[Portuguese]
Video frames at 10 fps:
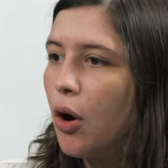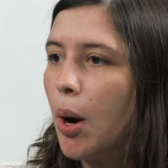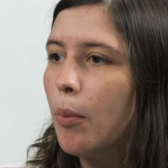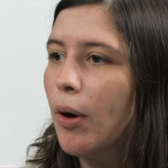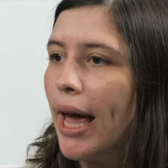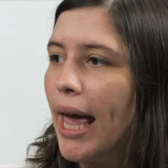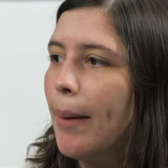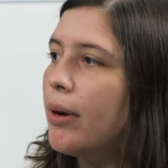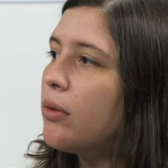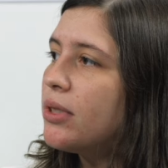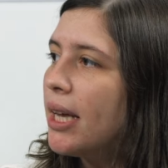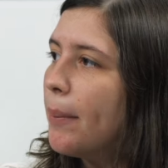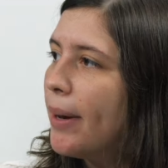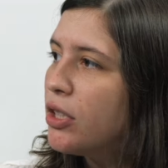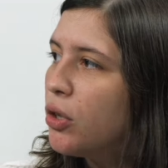como é, abrir um
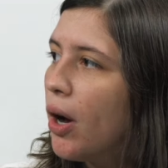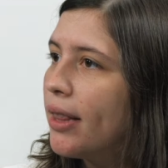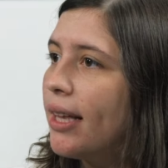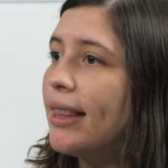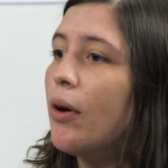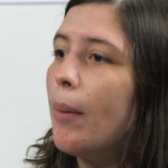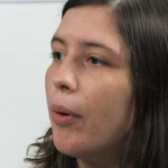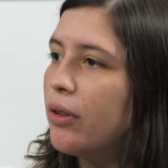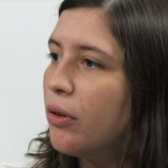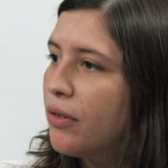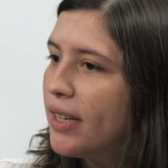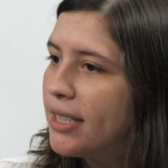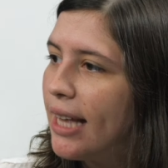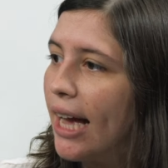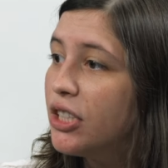CNPJ, ter o apoio da
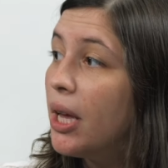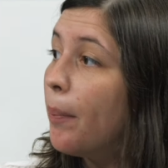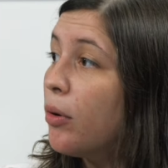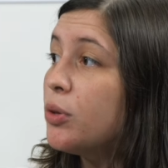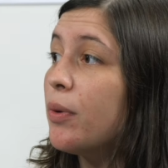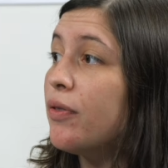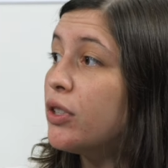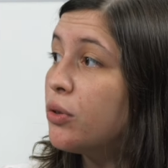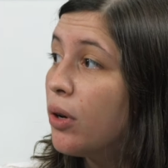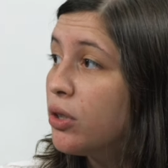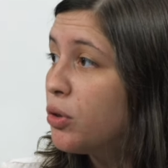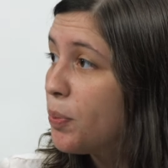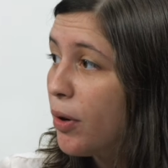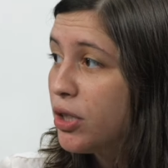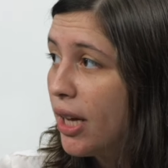universidade, ter apoio de professores
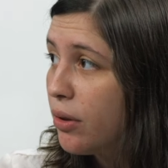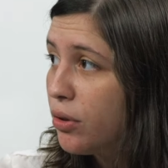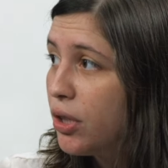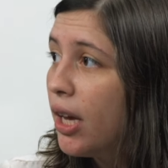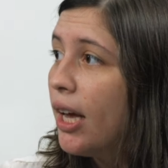nos projetos